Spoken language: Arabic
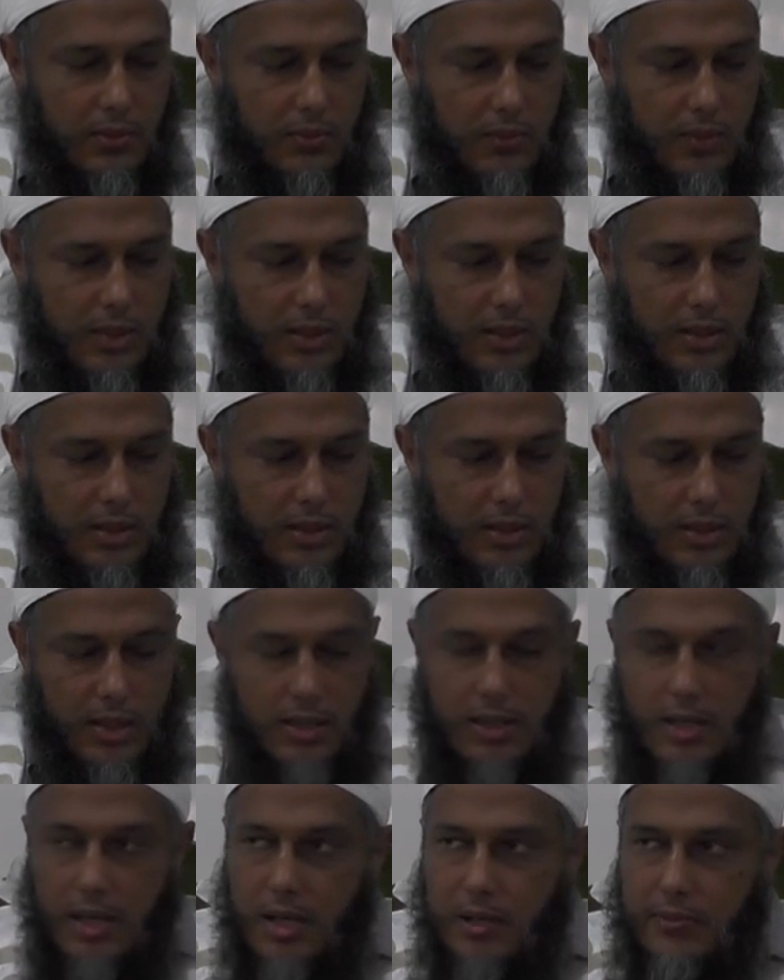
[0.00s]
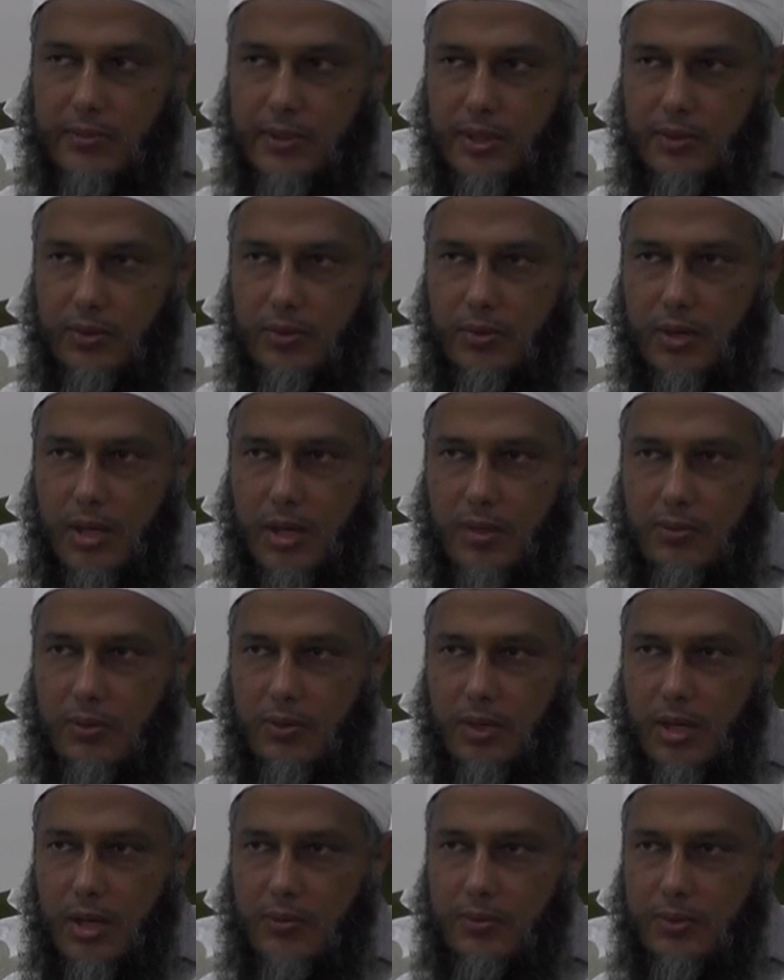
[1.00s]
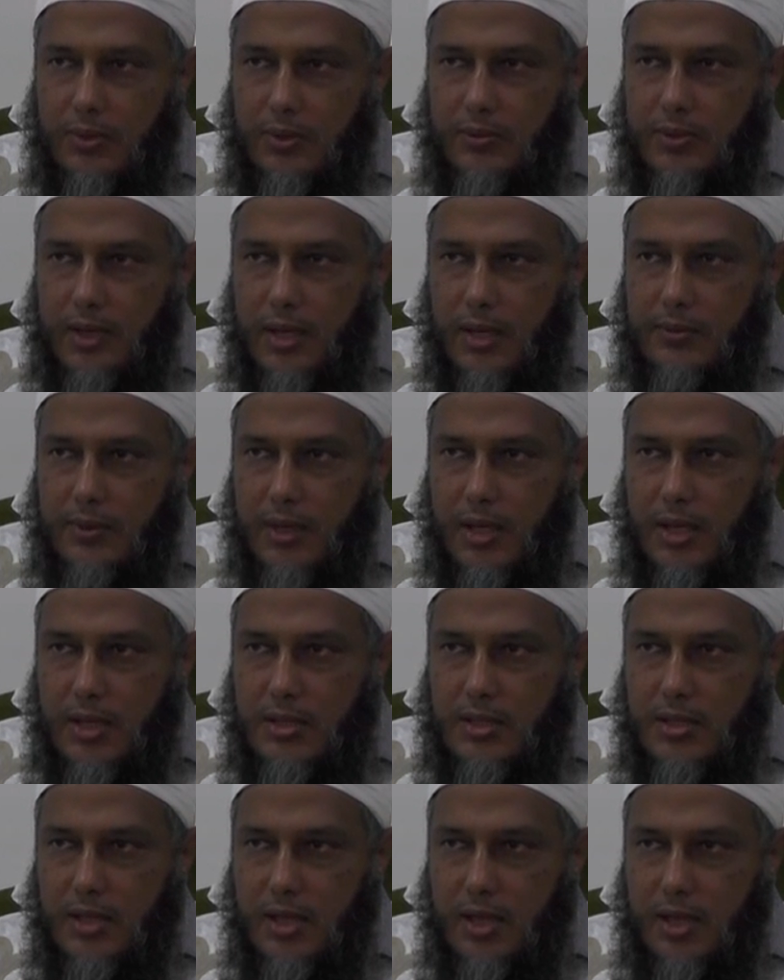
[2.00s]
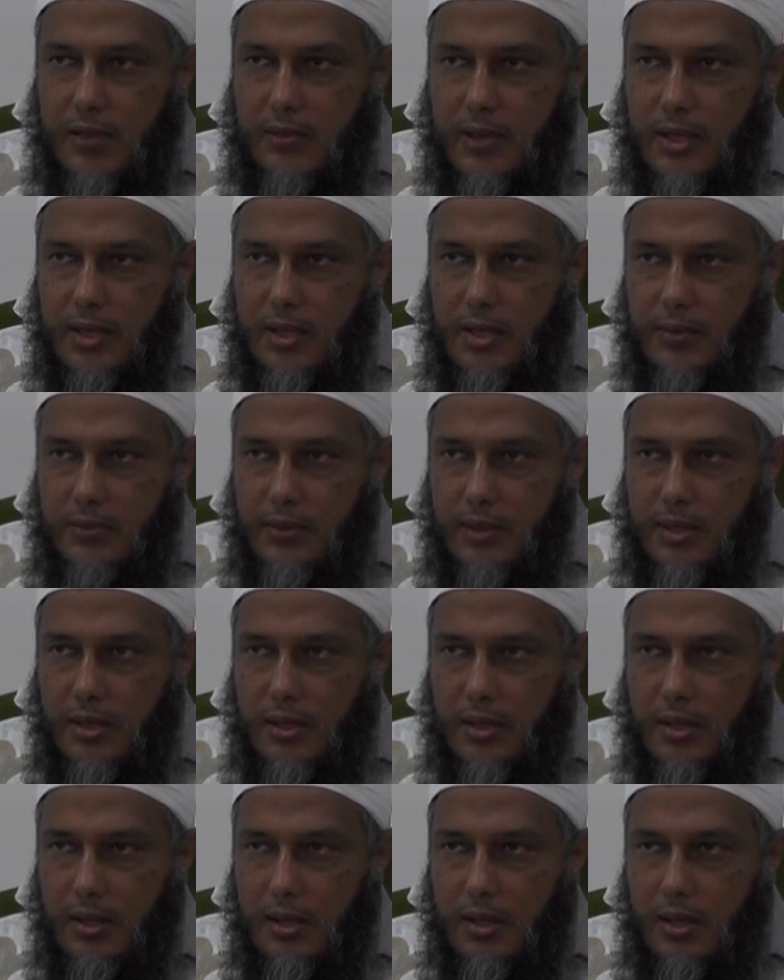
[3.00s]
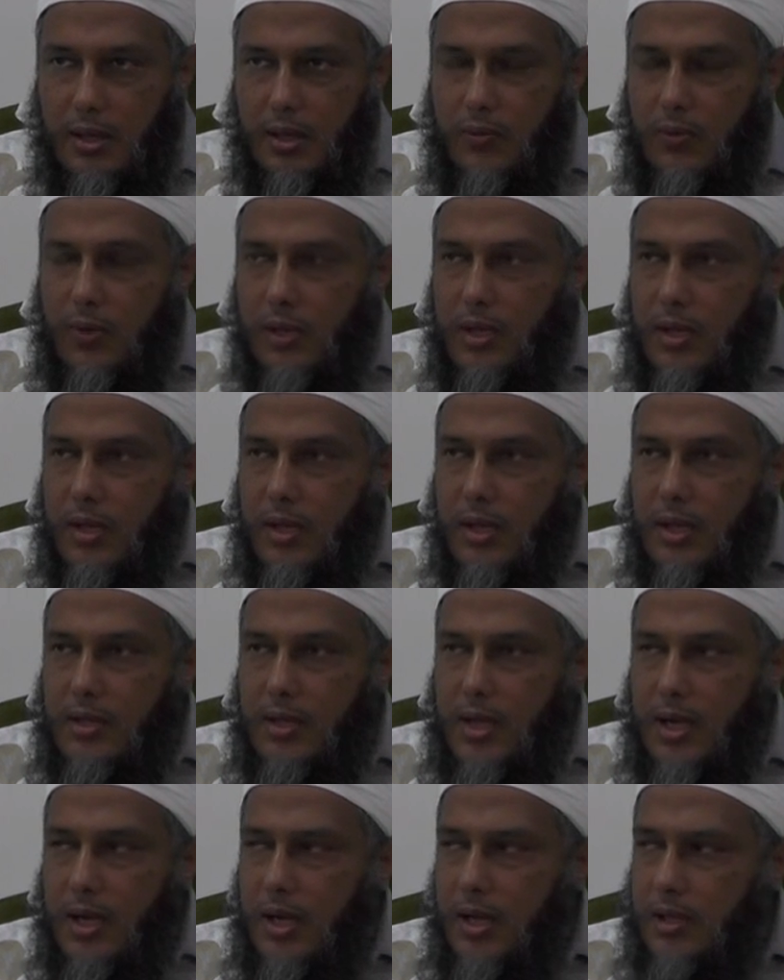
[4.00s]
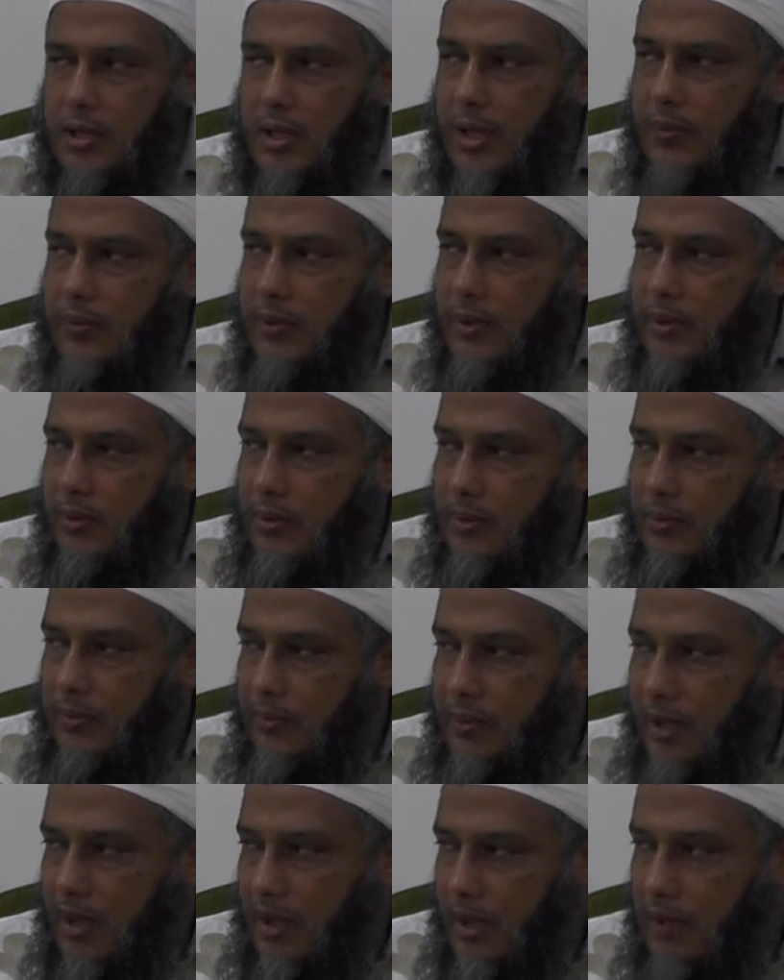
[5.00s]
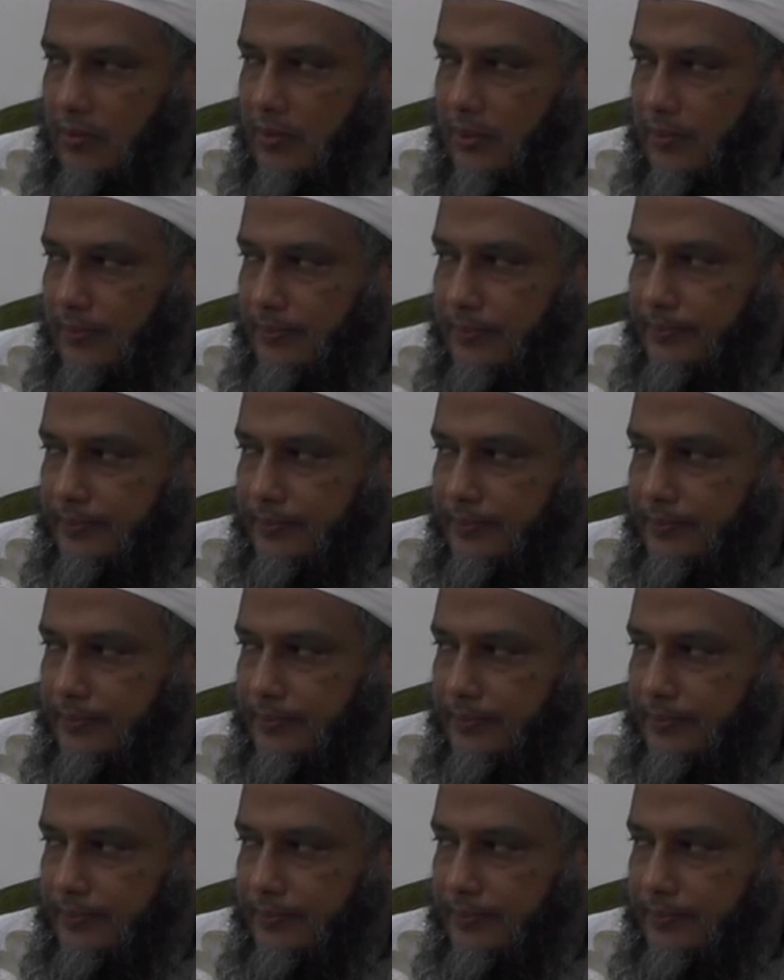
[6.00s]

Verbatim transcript: وقد قال البدوي رحمه الله بوفد عبد القيس أخبر النبي وإذ أتى أتحفه بمرحبي